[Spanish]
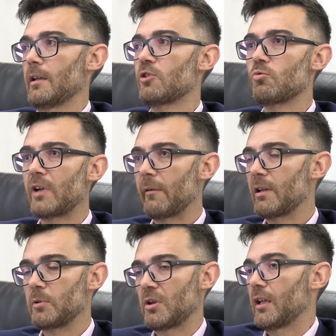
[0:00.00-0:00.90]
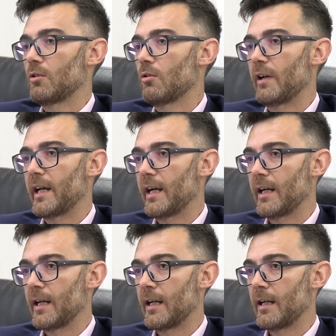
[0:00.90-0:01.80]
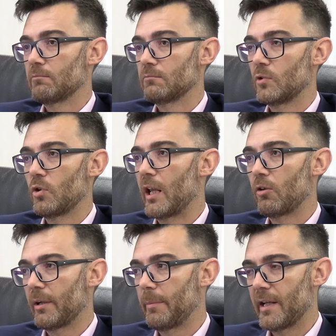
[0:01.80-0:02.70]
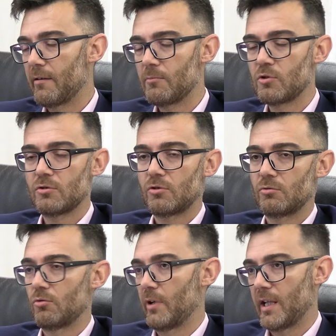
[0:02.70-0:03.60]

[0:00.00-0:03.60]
es un revés porque no era, no era lo que esperábamos, no